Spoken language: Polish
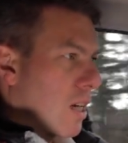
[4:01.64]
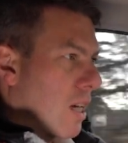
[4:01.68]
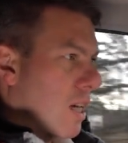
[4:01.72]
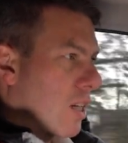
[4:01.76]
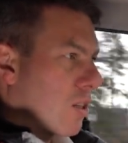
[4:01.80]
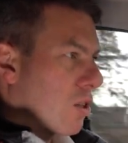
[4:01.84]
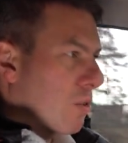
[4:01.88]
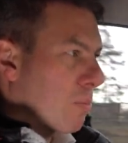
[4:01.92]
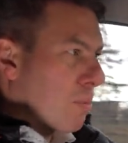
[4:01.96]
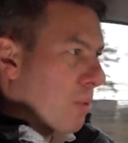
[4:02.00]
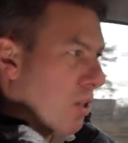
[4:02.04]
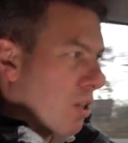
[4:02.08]

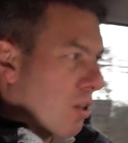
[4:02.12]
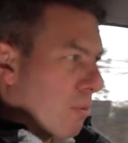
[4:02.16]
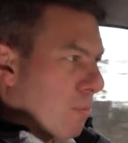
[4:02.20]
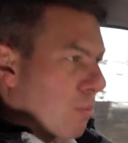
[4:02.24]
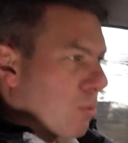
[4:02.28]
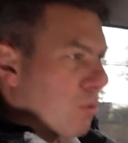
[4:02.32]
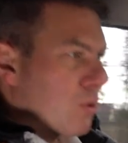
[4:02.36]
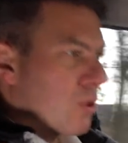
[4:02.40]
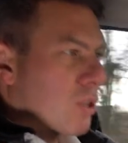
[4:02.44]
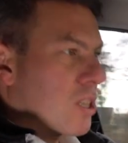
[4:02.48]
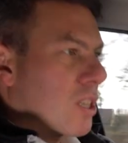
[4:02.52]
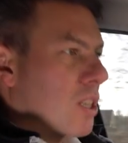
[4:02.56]
a dopiero
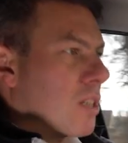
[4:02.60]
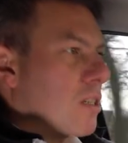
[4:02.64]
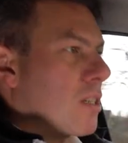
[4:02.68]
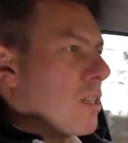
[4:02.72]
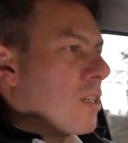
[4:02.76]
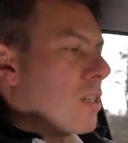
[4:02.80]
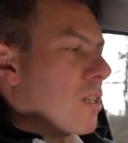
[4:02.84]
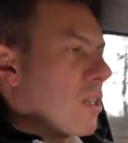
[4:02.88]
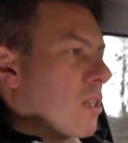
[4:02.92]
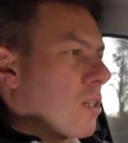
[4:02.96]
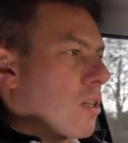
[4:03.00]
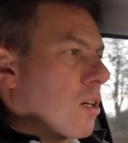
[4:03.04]

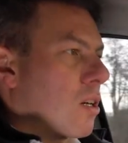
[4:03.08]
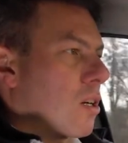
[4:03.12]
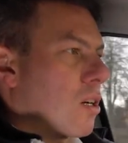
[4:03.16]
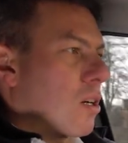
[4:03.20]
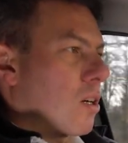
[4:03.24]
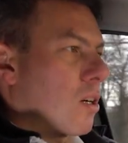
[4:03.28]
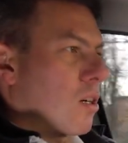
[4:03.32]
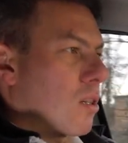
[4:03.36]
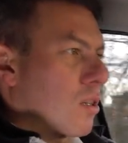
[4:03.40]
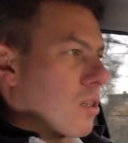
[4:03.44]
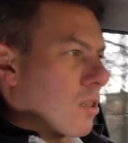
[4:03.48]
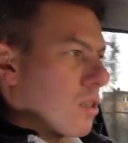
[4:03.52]
później,
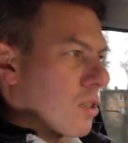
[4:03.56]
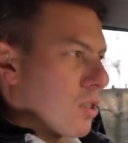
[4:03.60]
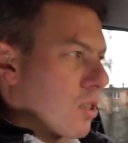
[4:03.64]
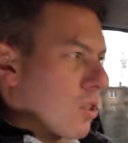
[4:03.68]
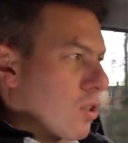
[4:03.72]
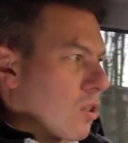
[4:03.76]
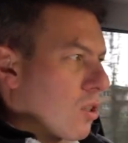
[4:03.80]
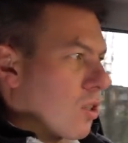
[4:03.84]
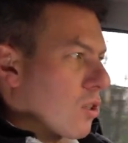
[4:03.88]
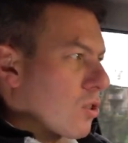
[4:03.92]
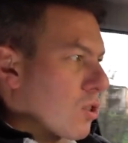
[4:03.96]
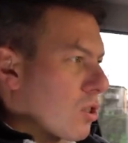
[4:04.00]

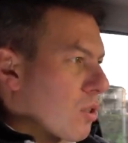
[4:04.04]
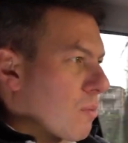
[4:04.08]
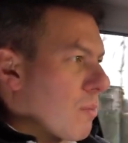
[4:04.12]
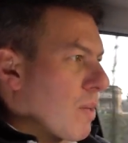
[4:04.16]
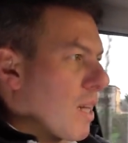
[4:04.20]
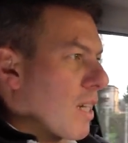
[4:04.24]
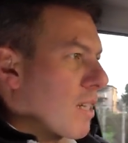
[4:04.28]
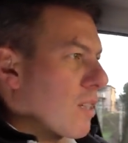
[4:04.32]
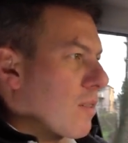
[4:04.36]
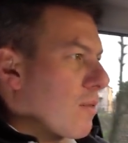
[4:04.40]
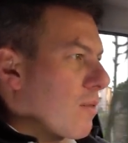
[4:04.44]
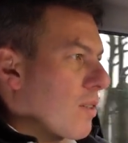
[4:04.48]
gdy
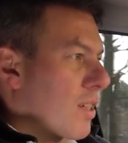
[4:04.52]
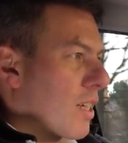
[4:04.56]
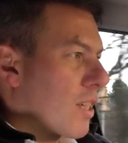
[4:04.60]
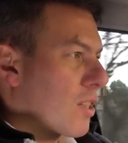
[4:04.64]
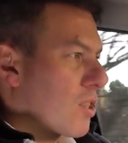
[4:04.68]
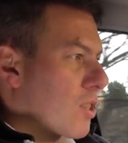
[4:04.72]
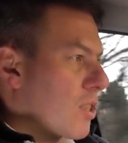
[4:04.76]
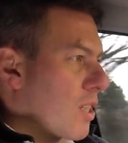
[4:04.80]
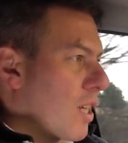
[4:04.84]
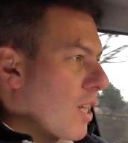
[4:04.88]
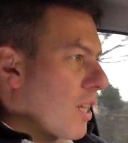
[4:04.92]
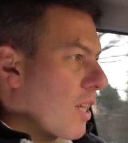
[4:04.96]
otrzymali
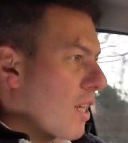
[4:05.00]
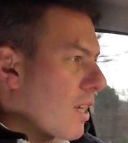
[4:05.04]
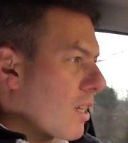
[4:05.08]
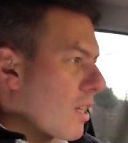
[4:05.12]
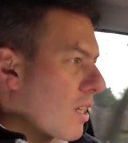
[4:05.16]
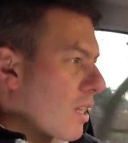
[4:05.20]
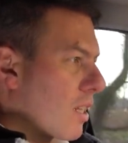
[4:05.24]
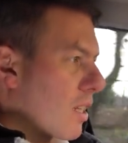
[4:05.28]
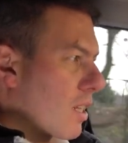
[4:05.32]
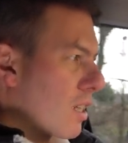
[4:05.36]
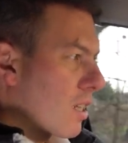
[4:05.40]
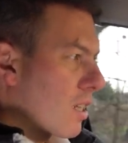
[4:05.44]
wyjaśnienia,